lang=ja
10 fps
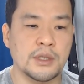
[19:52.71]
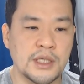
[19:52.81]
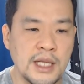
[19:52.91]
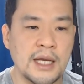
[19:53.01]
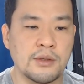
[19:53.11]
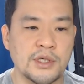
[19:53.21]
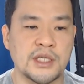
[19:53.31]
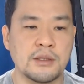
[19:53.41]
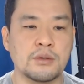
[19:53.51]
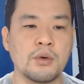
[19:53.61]
議題の
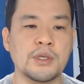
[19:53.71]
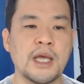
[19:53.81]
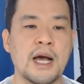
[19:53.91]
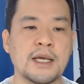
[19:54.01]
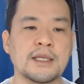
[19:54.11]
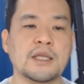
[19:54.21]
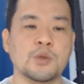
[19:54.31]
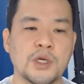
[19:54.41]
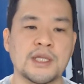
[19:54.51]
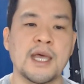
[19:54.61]
筆頭に挙げた
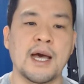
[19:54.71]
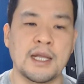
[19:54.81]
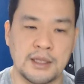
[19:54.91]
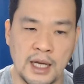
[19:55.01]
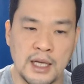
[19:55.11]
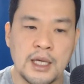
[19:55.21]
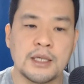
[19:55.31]
時であった。